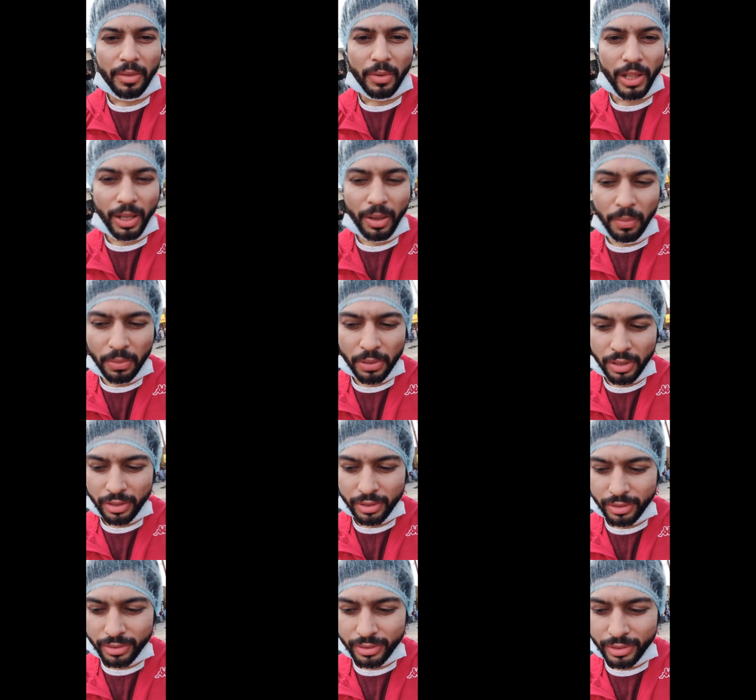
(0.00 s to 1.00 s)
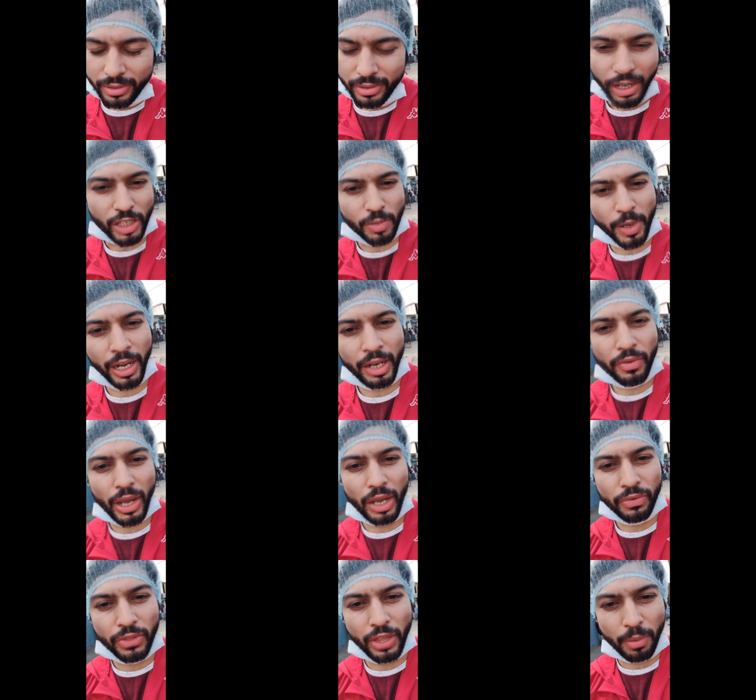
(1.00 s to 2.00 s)
मतलब हस्बैंड एंड
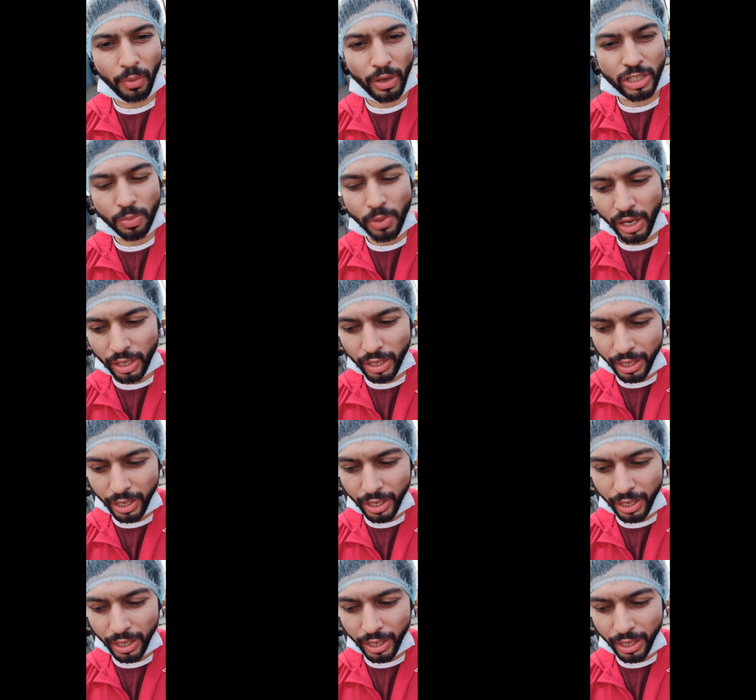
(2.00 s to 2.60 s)
वाइफ दे मस्ट बी